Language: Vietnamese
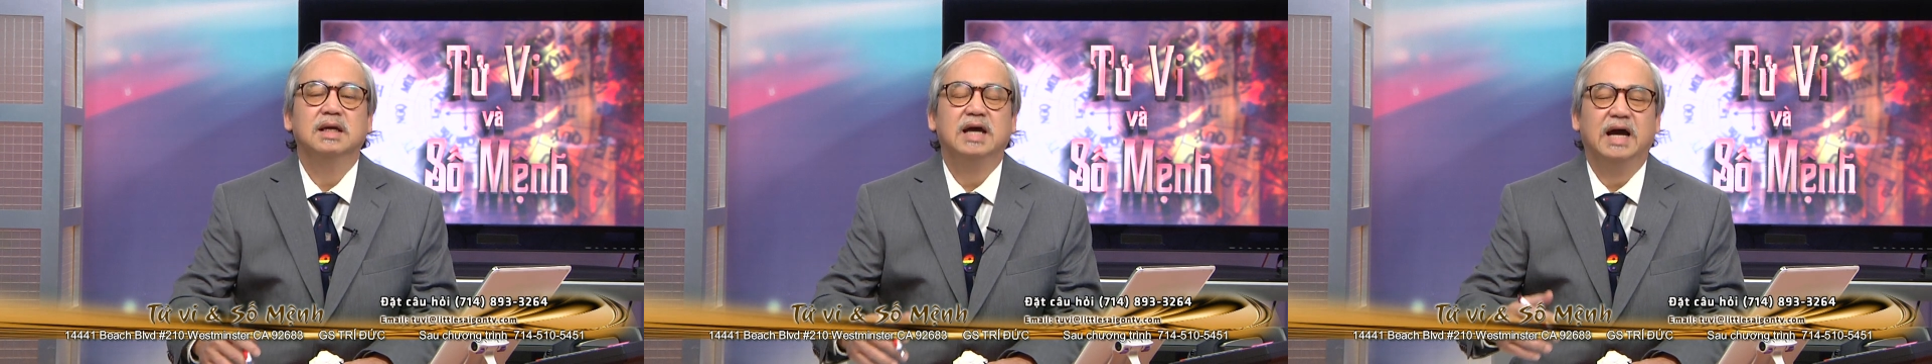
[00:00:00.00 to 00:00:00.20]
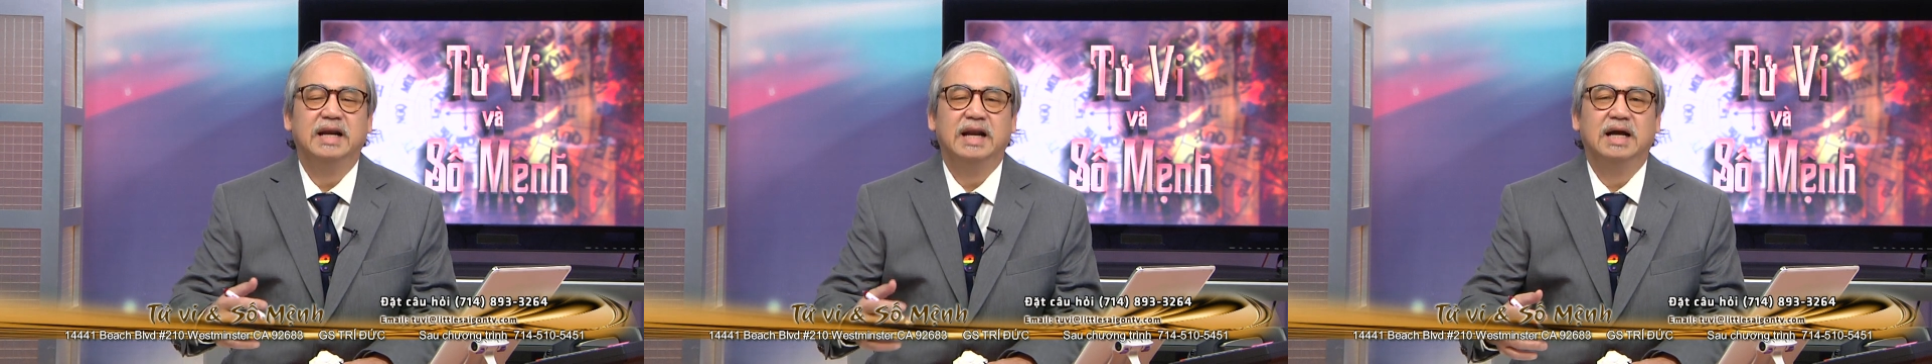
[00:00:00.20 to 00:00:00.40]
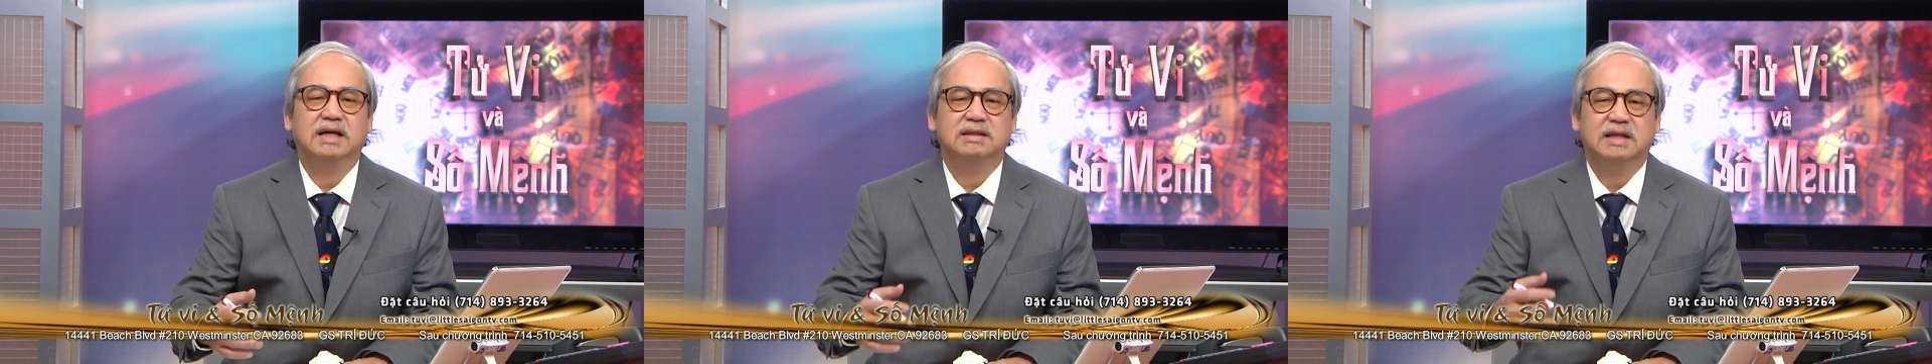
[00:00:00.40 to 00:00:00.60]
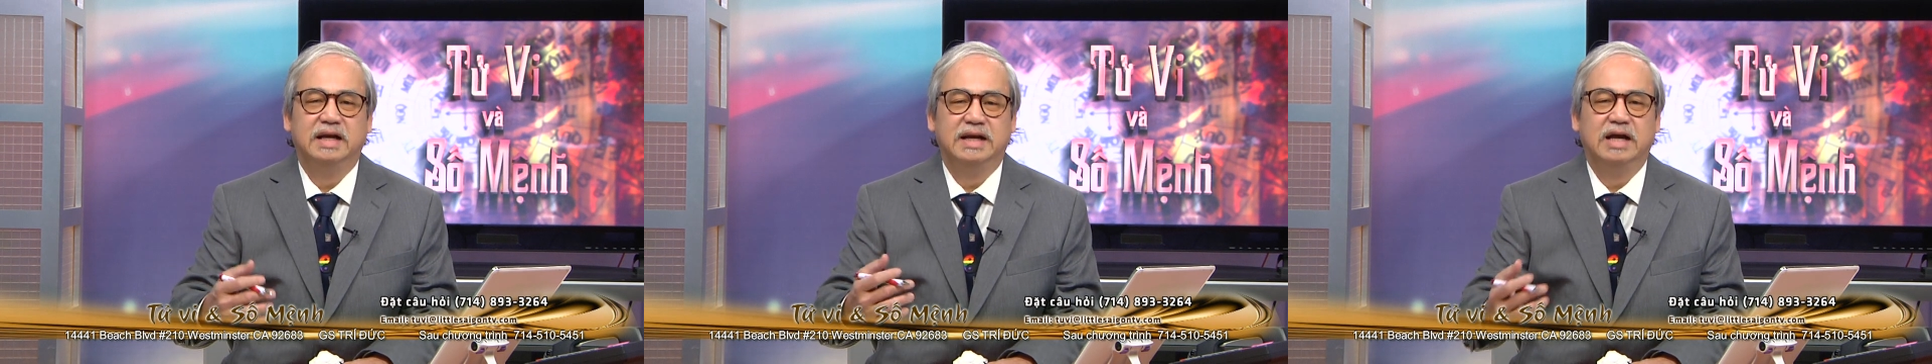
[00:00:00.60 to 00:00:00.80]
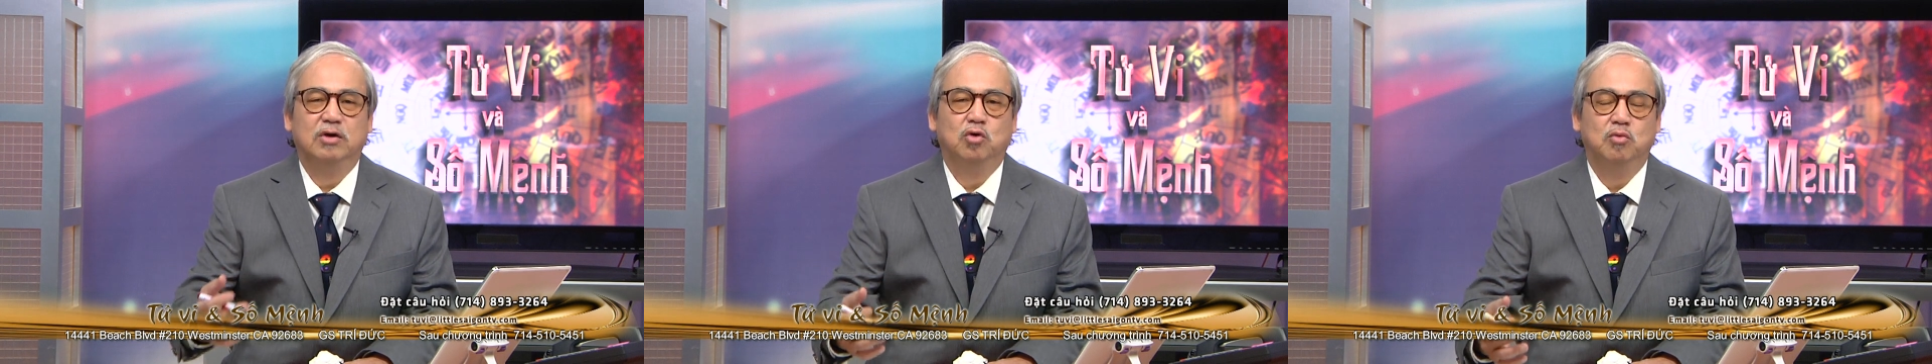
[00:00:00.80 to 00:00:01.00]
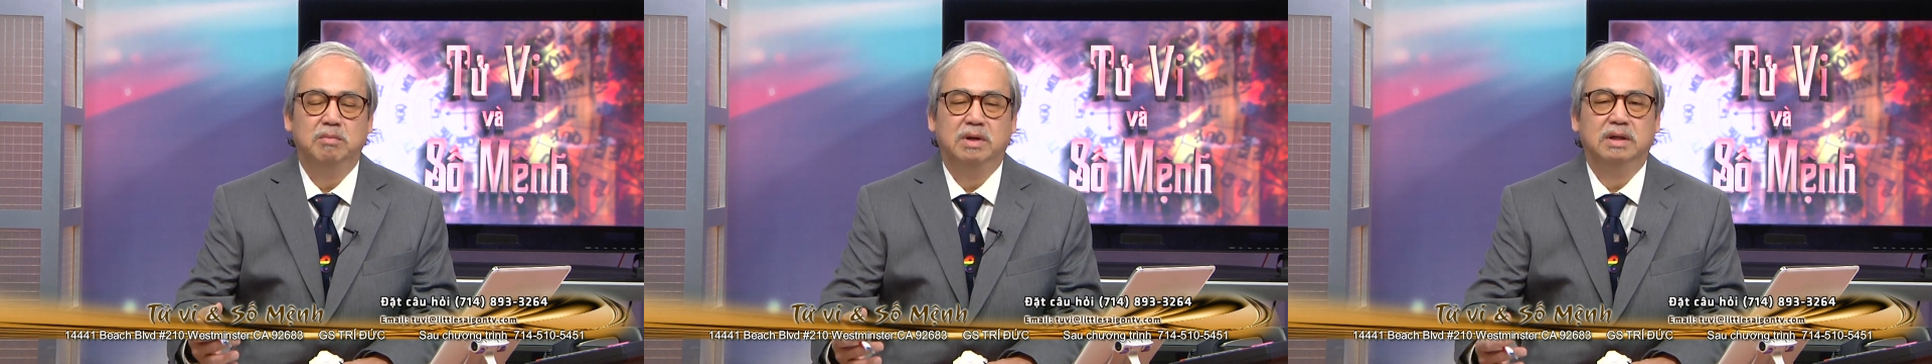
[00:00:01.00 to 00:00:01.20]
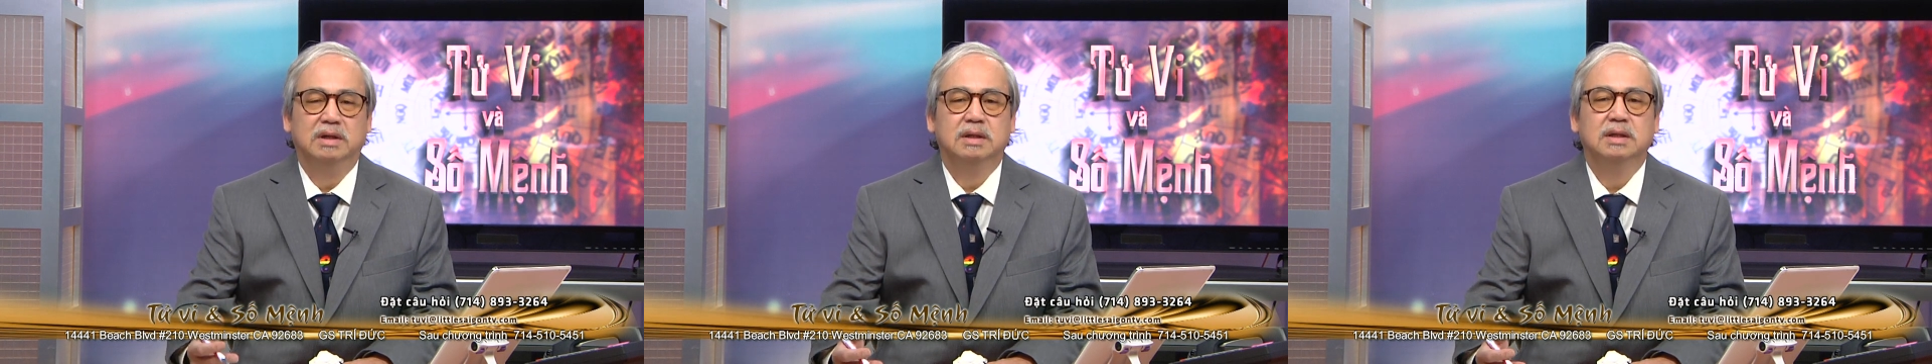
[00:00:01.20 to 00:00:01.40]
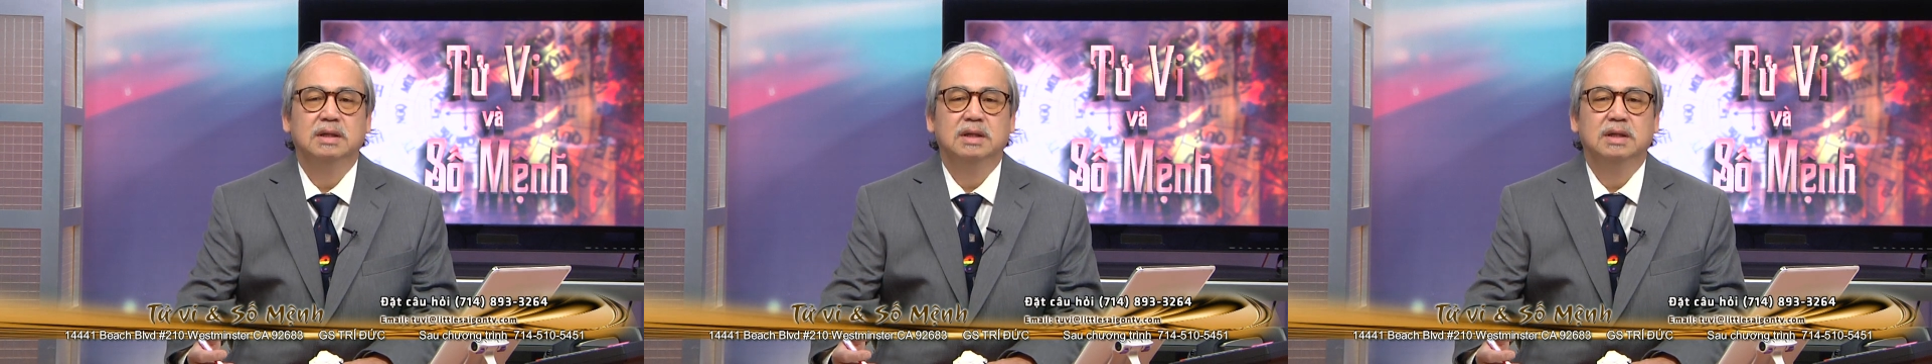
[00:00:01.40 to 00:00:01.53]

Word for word: khả năng tài năng của mình